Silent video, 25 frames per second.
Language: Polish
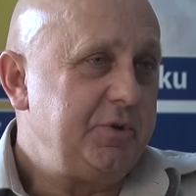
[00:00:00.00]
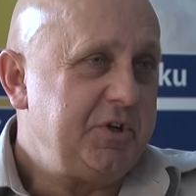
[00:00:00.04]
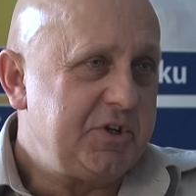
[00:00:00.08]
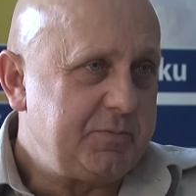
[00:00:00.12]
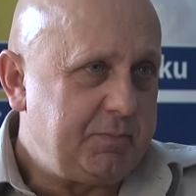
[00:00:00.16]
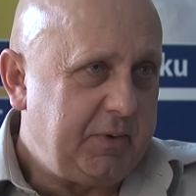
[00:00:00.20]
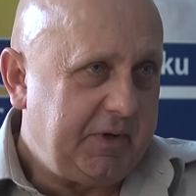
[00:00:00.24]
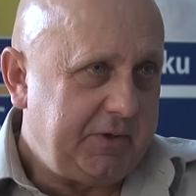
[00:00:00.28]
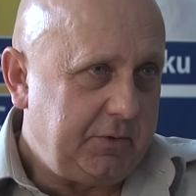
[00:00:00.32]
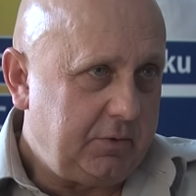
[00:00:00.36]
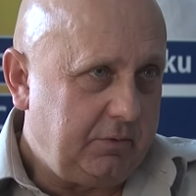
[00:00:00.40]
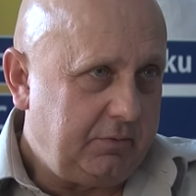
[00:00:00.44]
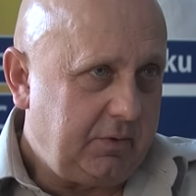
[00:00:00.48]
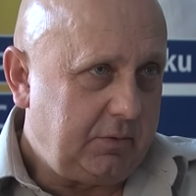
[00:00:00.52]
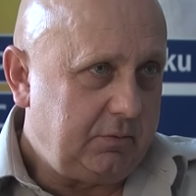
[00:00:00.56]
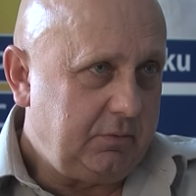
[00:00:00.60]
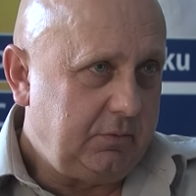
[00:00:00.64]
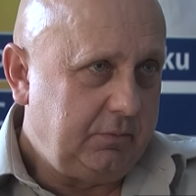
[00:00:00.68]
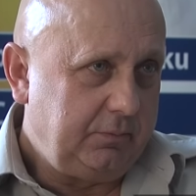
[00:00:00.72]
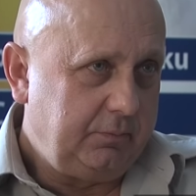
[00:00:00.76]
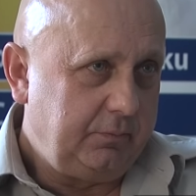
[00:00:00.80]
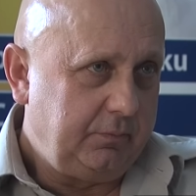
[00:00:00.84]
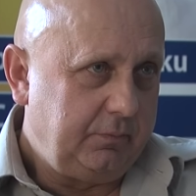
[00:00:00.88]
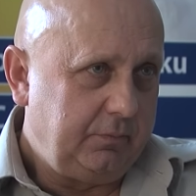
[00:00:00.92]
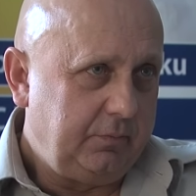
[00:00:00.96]
nie splajtował.
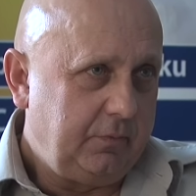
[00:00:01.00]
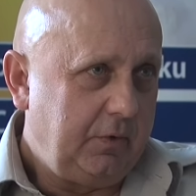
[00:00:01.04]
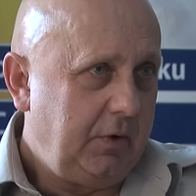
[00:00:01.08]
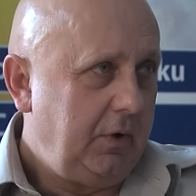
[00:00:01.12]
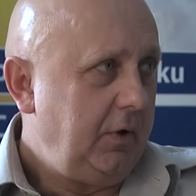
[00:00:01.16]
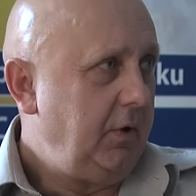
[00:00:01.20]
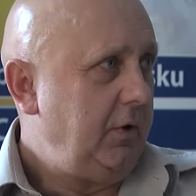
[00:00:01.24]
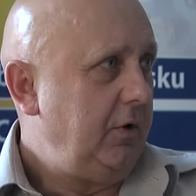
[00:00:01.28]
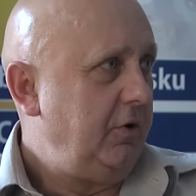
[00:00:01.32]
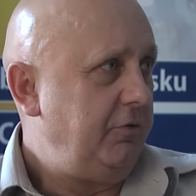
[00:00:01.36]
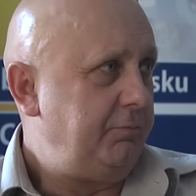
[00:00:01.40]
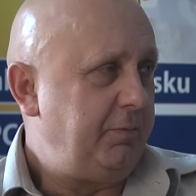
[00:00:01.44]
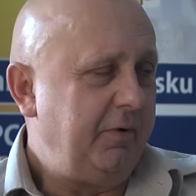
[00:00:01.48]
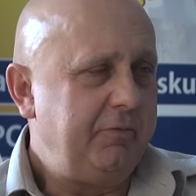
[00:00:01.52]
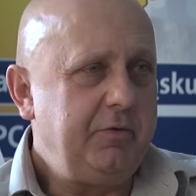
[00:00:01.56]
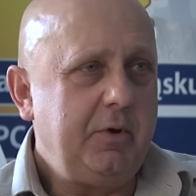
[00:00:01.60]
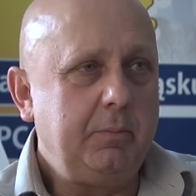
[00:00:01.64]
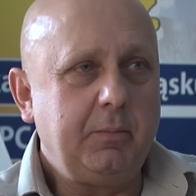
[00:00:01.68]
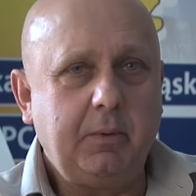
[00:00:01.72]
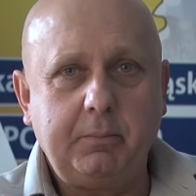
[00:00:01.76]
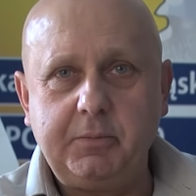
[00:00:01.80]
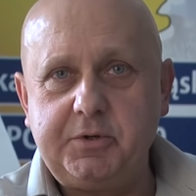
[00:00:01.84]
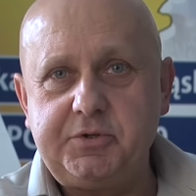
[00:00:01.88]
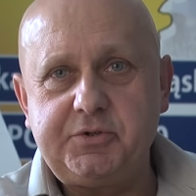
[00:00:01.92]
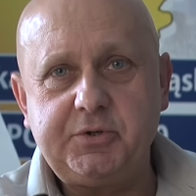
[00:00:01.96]
W pewnym
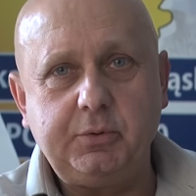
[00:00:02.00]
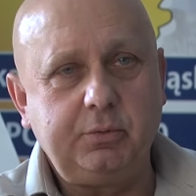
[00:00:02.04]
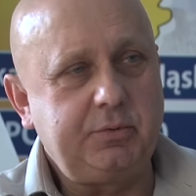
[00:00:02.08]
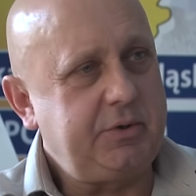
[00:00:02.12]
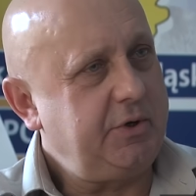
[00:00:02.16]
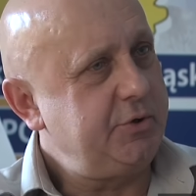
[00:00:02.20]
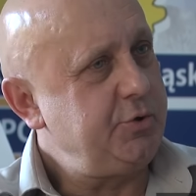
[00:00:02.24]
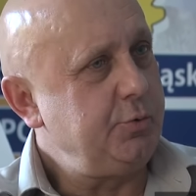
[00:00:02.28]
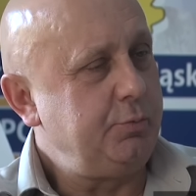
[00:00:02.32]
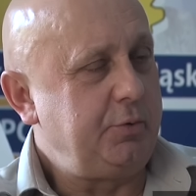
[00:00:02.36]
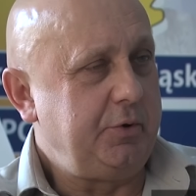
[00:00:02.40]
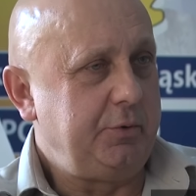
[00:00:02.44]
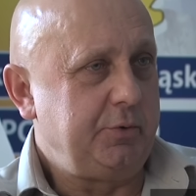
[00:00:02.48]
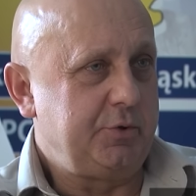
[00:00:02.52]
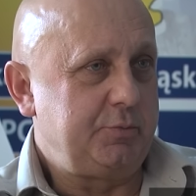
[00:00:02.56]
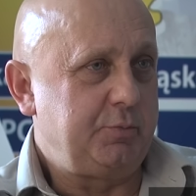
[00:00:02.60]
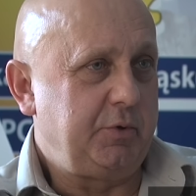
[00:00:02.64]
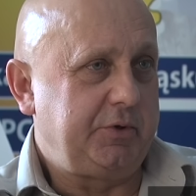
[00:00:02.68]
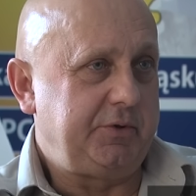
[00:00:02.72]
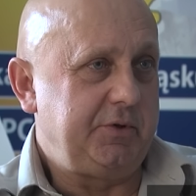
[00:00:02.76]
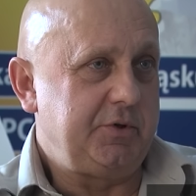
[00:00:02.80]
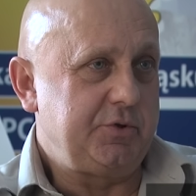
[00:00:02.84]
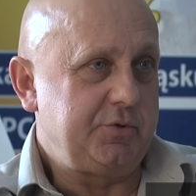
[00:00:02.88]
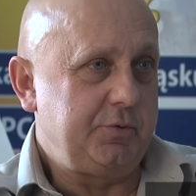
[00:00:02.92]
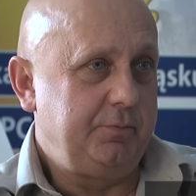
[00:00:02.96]
momencie utracił płynność
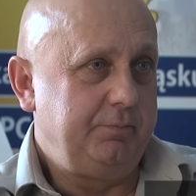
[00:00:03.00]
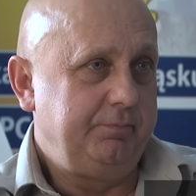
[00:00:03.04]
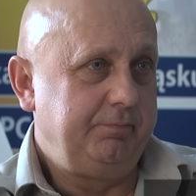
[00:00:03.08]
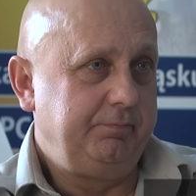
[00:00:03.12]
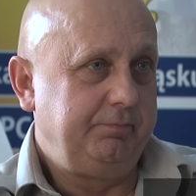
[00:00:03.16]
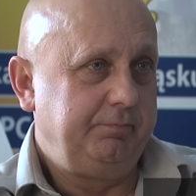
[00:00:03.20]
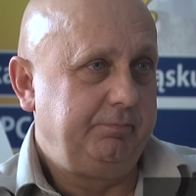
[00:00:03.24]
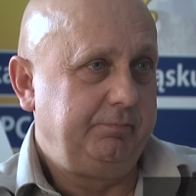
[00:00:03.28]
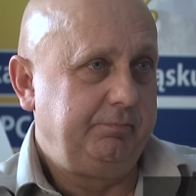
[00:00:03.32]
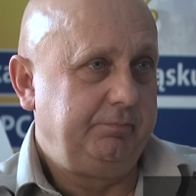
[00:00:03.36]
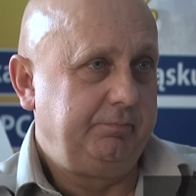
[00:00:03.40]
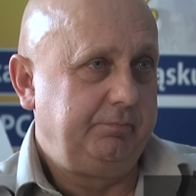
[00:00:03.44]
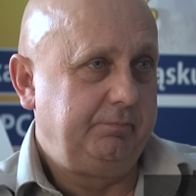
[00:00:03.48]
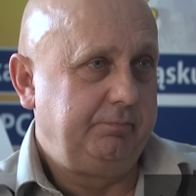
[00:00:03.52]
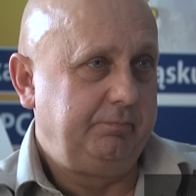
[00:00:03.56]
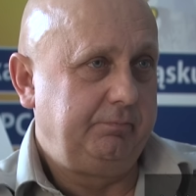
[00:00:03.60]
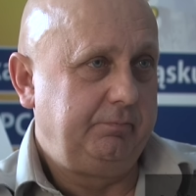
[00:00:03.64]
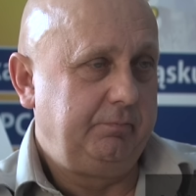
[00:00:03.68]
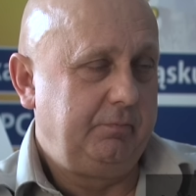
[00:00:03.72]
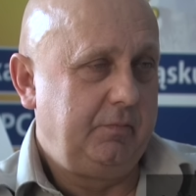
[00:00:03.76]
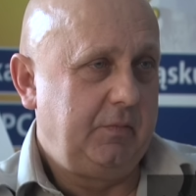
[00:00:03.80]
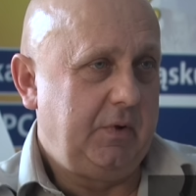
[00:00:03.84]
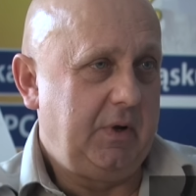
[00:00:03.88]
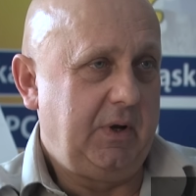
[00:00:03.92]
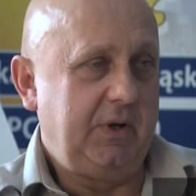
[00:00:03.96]
płatniczą.
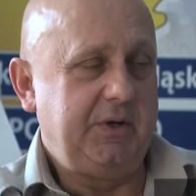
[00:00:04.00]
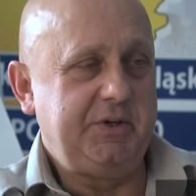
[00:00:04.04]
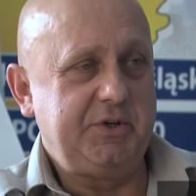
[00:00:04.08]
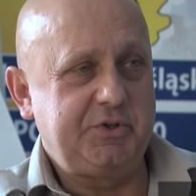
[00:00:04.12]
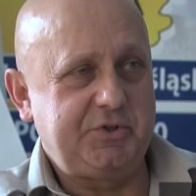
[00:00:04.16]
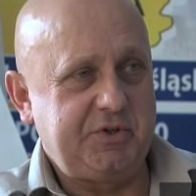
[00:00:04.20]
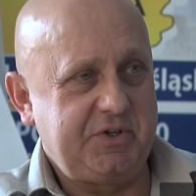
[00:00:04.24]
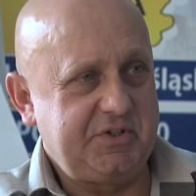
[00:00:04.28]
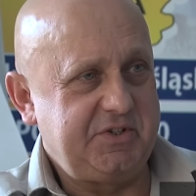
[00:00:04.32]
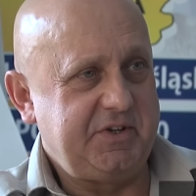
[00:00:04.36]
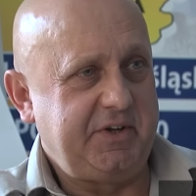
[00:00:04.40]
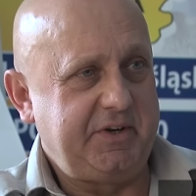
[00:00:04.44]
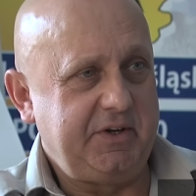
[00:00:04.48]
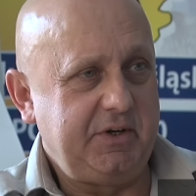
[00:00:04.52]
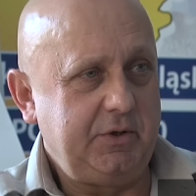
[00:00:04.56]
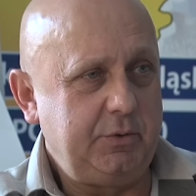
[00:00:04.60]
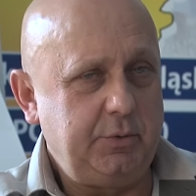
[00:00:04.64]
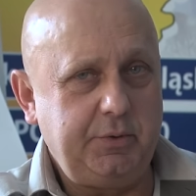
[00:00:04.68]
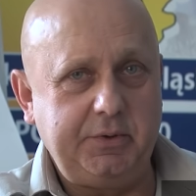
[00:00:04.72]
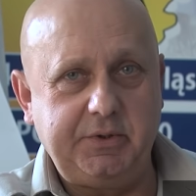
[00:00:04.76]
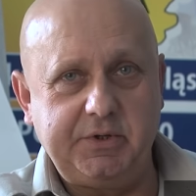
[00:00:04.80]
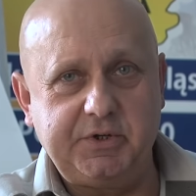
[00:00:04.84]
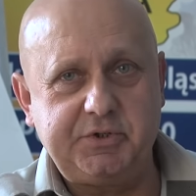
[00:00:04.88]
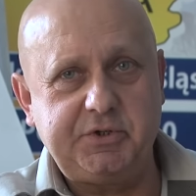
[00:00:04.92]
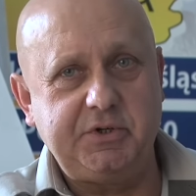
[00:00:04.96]
Ale jeszcze jest na rynku
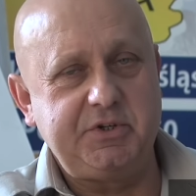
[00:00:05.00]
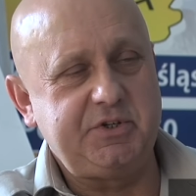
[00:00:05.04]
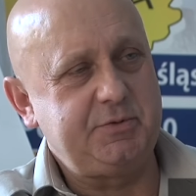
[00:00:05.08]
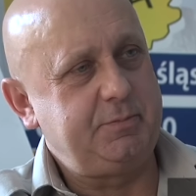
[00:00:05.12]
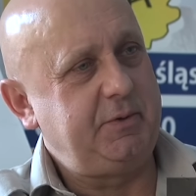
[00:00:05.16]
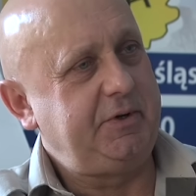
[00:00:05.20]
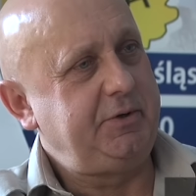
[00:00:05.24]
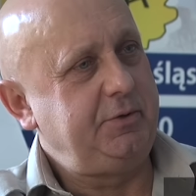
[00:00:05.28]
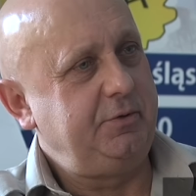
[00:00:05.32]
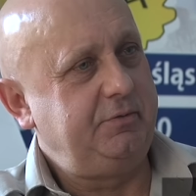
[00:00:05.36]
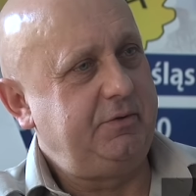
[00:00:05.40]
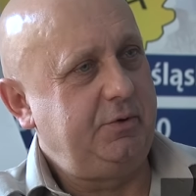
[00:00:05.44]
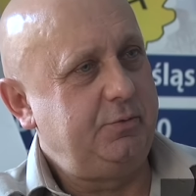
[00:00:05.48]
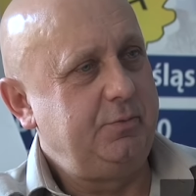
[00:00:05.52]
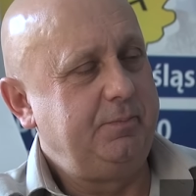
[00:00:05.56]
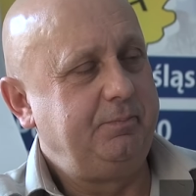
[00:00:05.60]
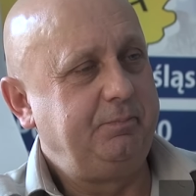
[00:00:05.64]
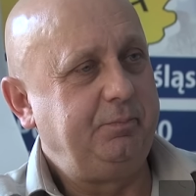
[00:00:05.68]
i jeszcze nie splajtował.